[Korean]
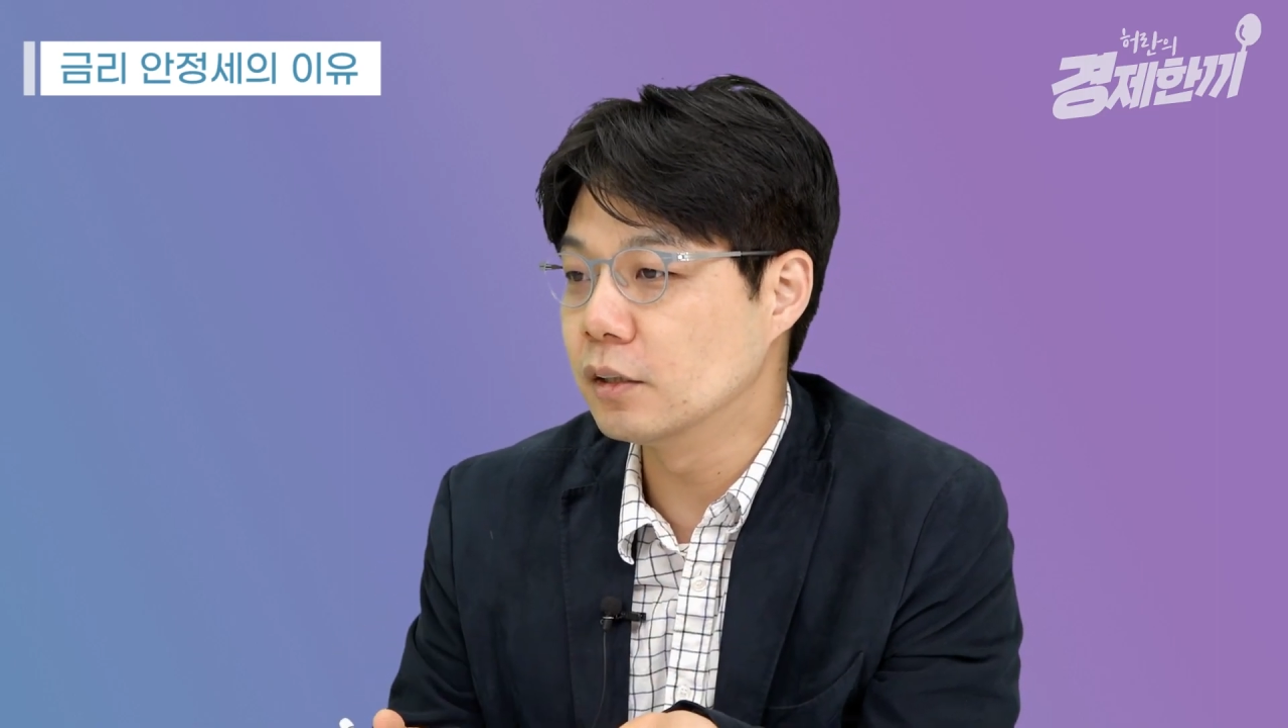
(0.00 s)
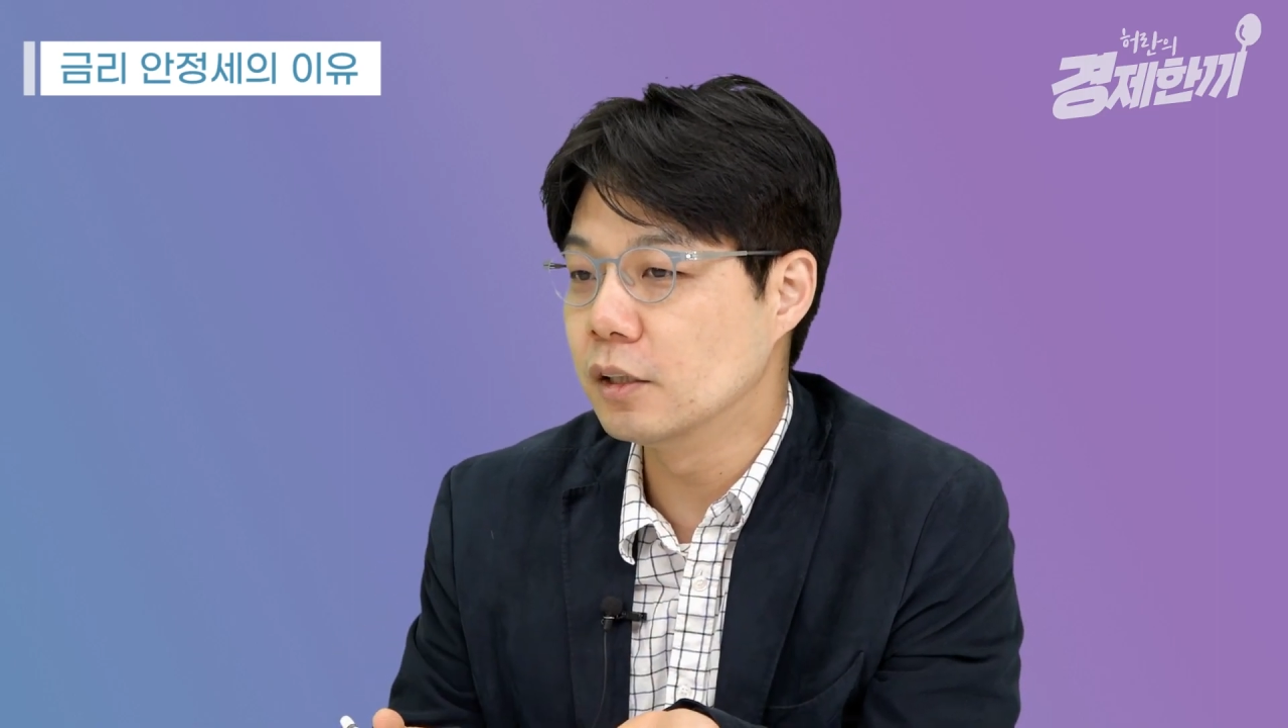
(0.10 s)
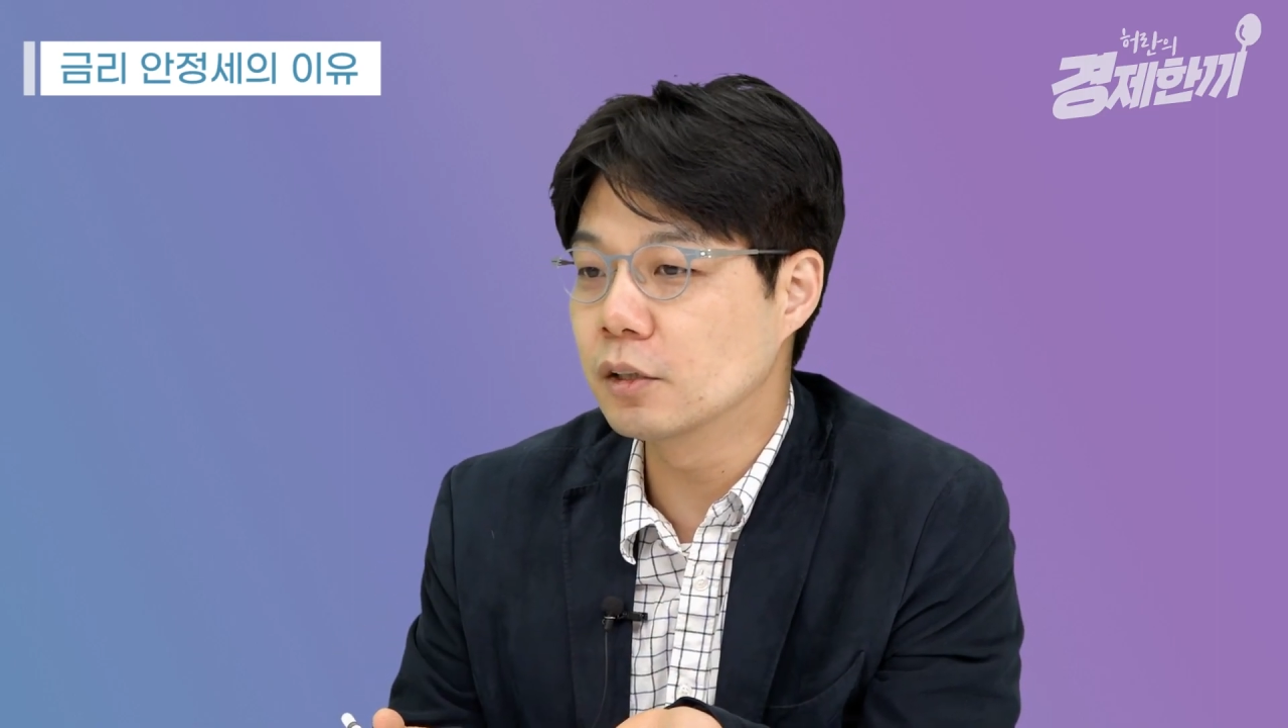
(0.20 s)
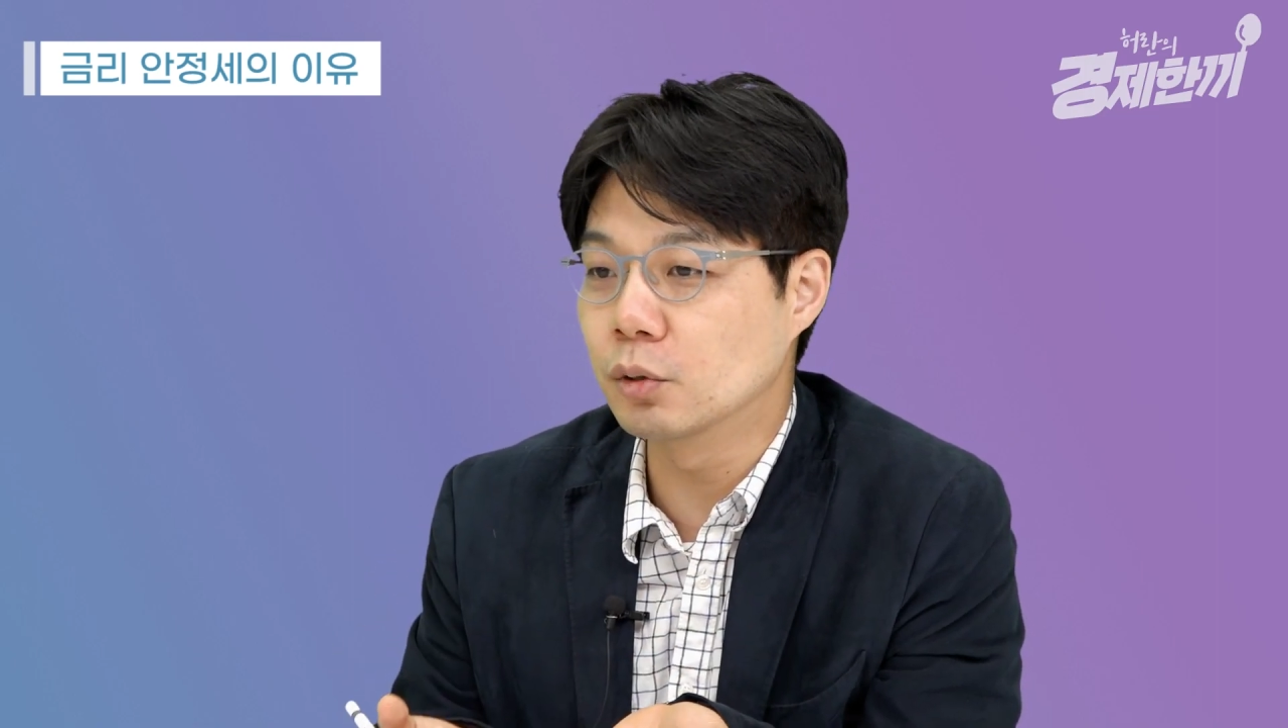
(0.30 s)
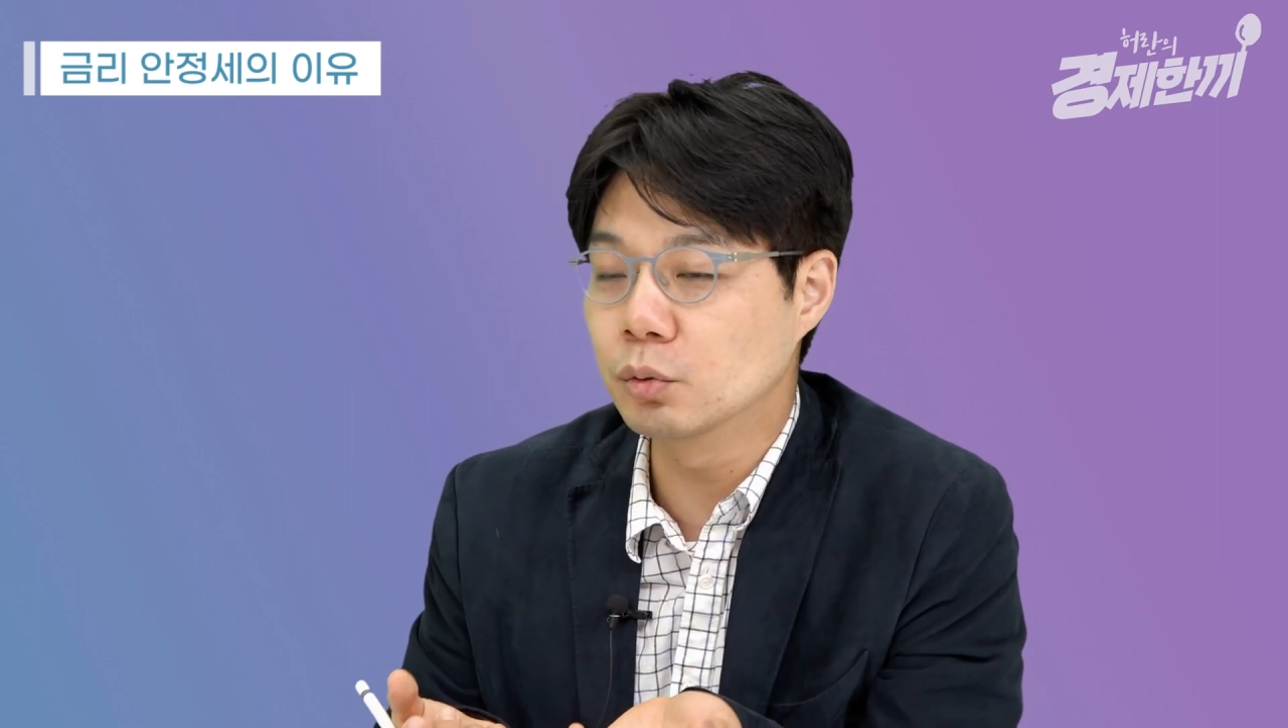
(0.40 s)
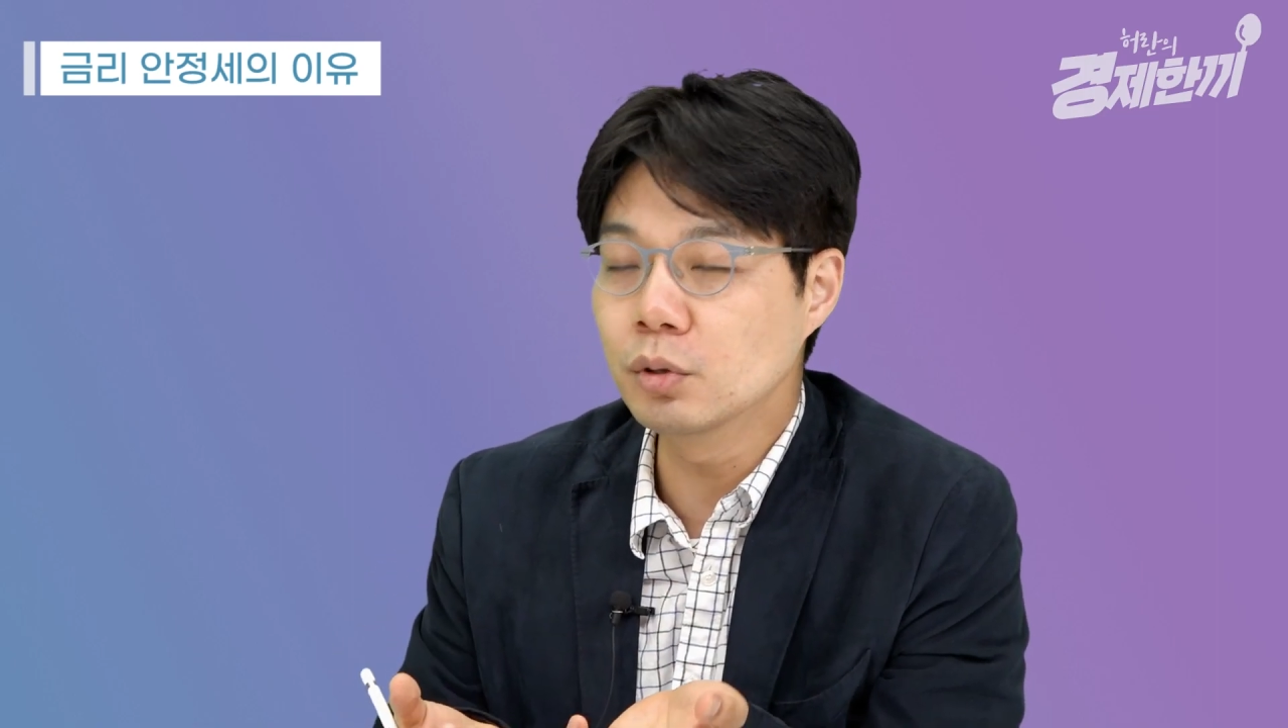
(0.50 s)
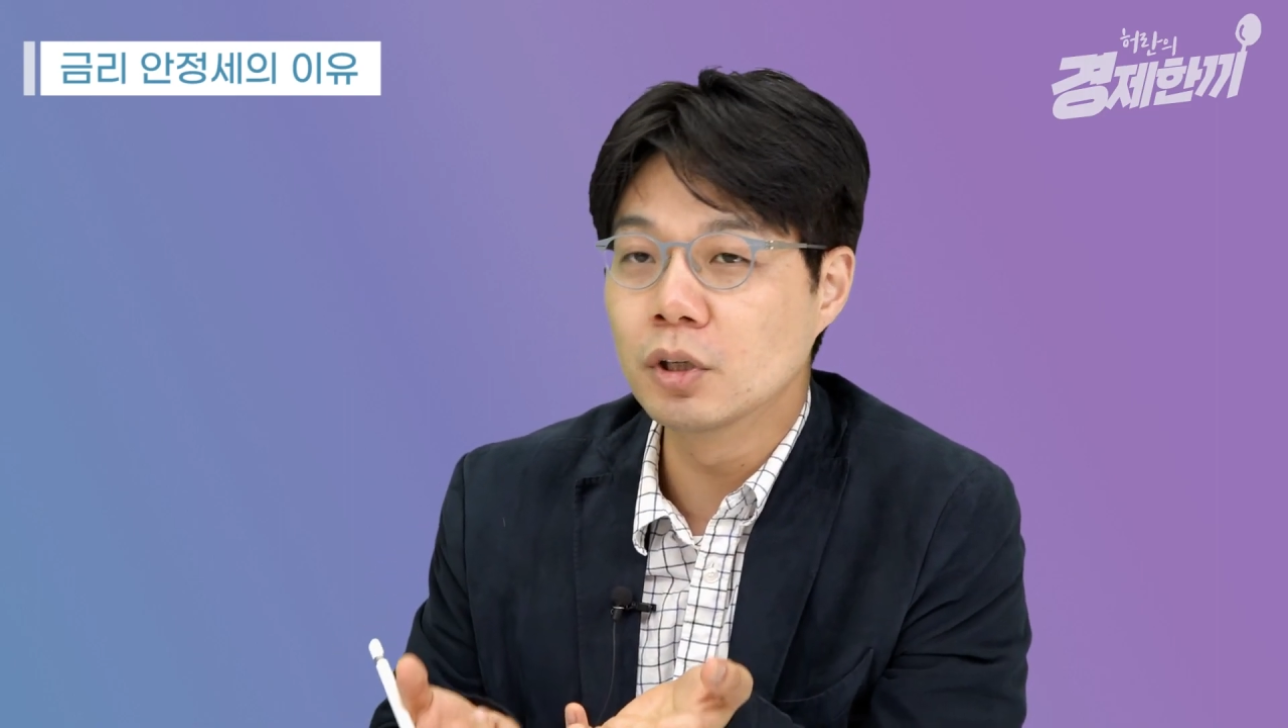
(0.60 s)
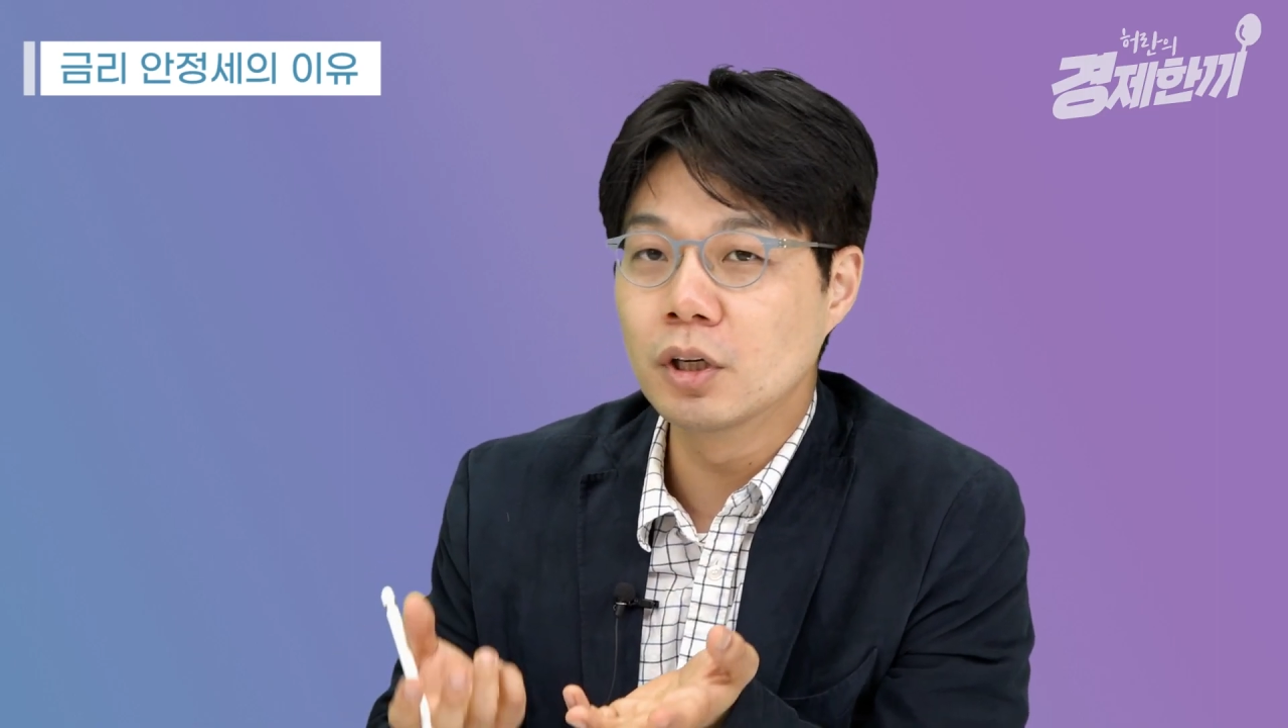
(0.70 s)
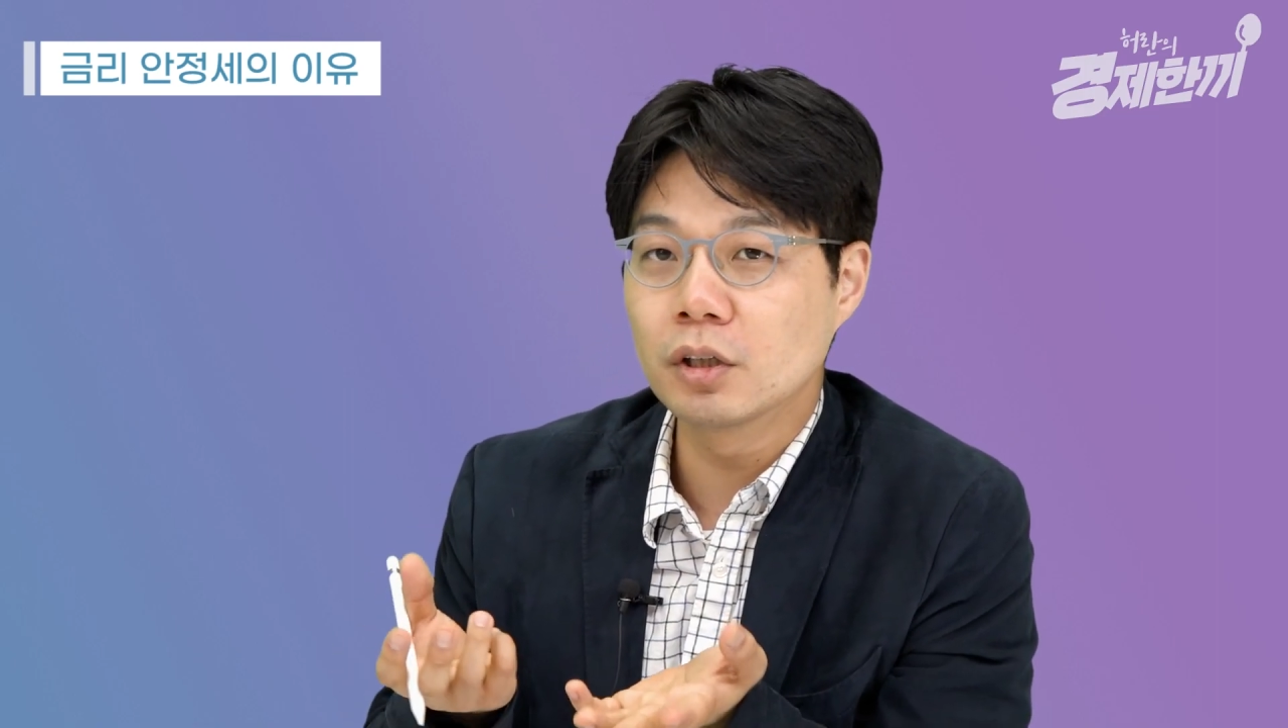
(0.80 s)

늘릴 거고